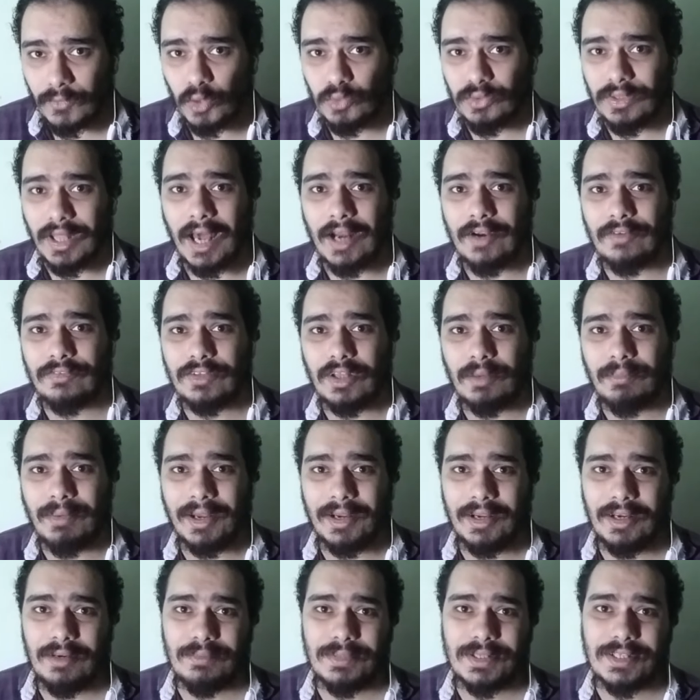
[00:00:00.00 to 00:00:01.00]
انت عارف
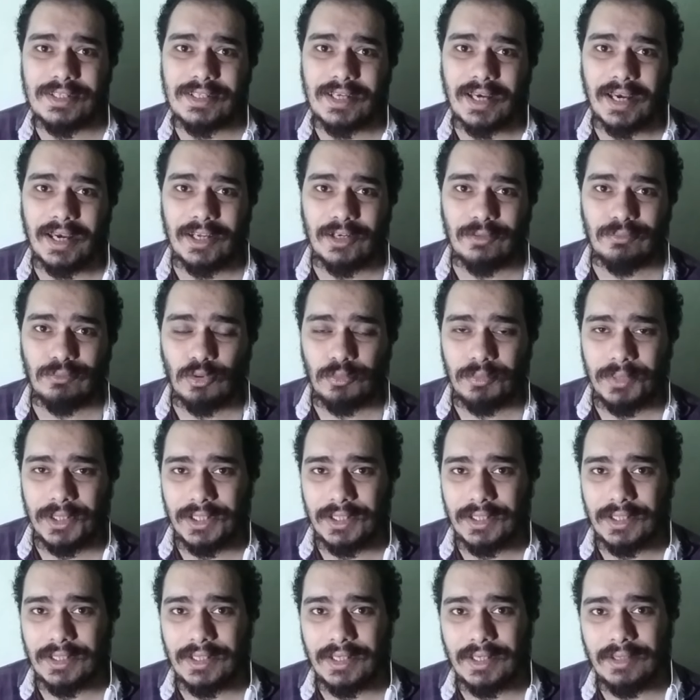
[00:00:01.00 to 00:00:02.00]
طبعا علبه السجاير ام 100
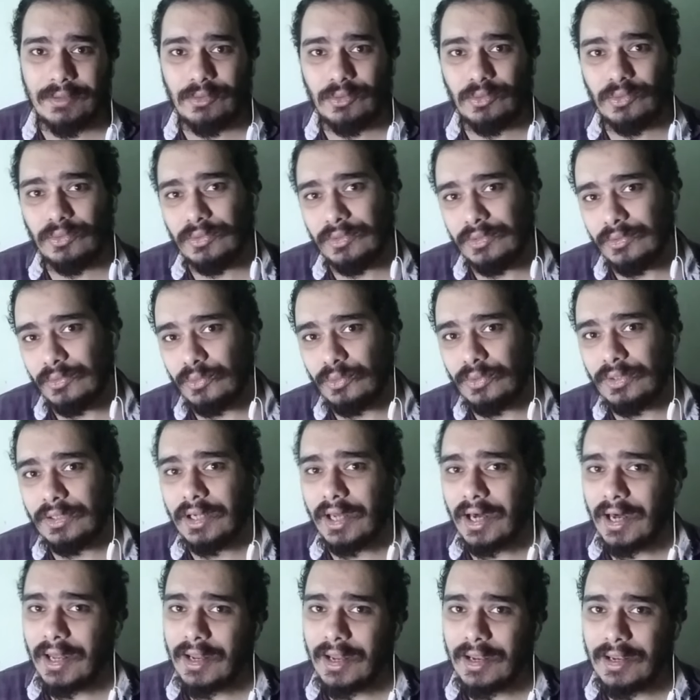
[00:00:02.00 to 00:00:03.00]
جنيه
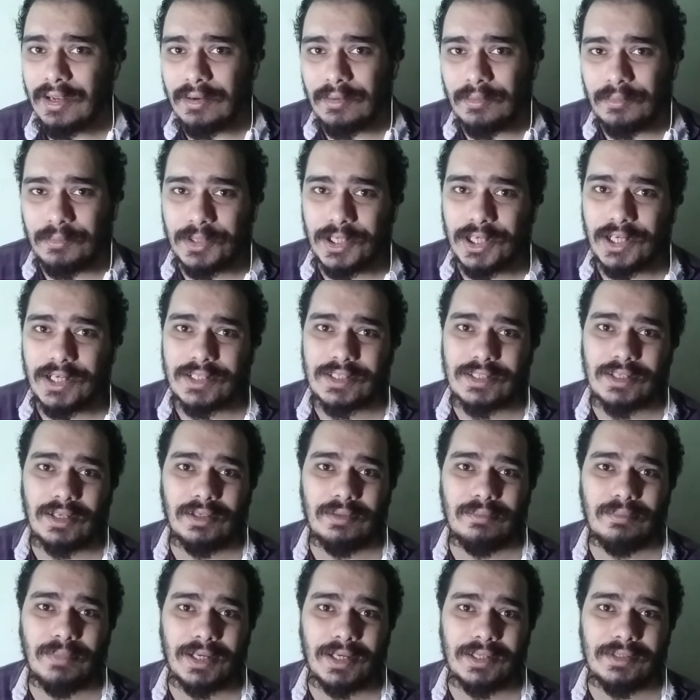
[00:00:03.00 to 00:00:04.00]
والغلا اللي
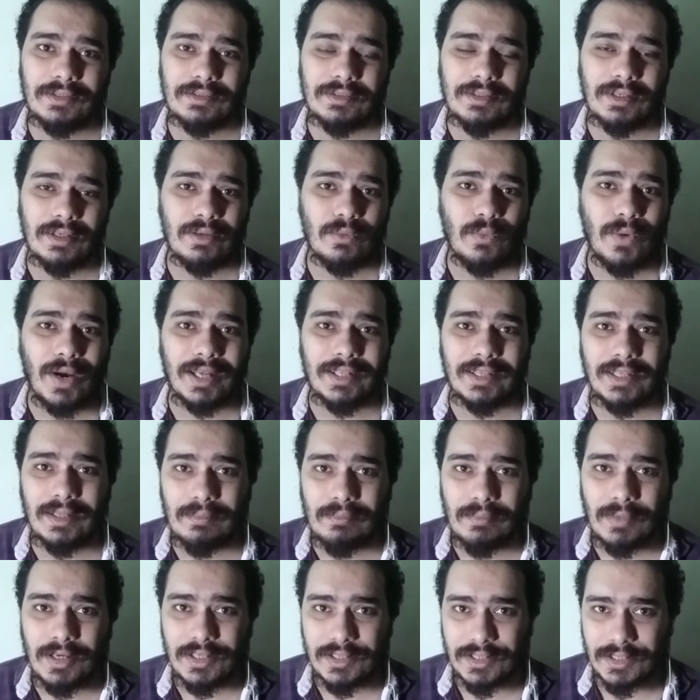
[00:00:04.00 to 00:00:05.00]
بيحصل بقت الواحد
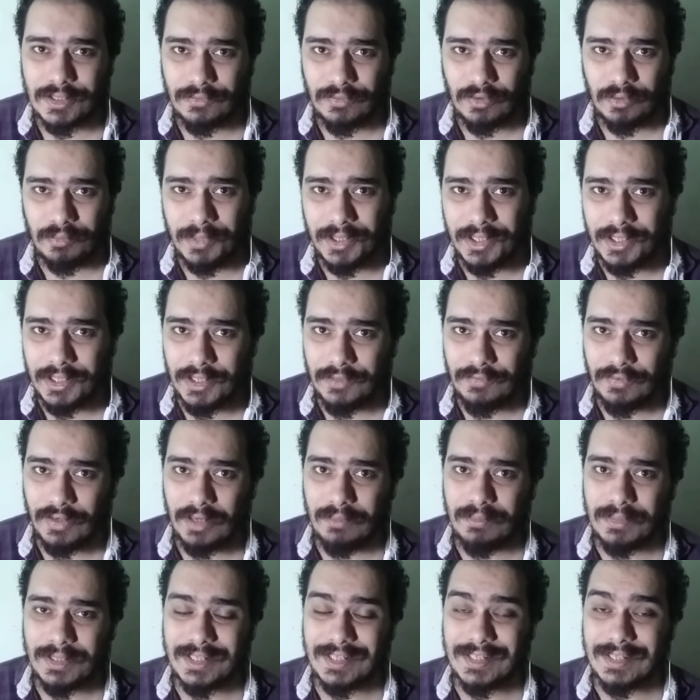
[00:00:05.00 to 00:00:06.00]
لما يصرف ال 100 جنيه في
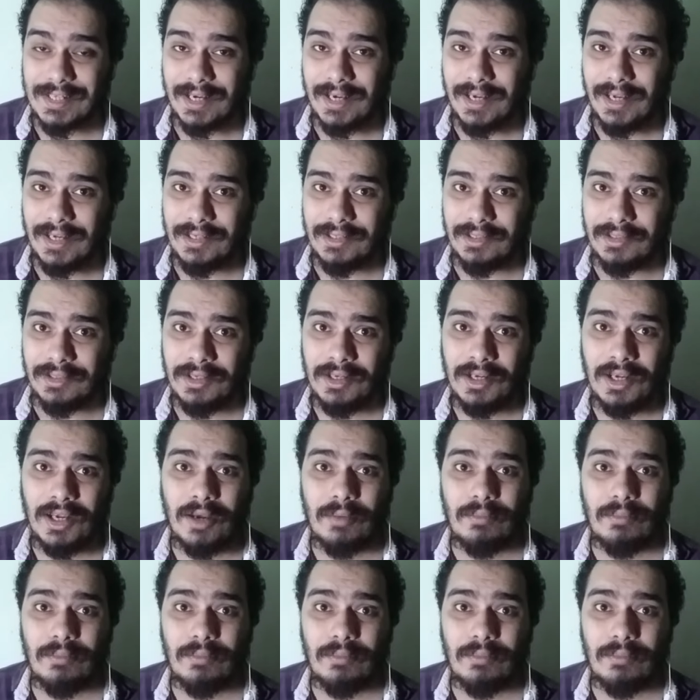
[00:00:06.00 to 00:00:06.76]
علبه السجاير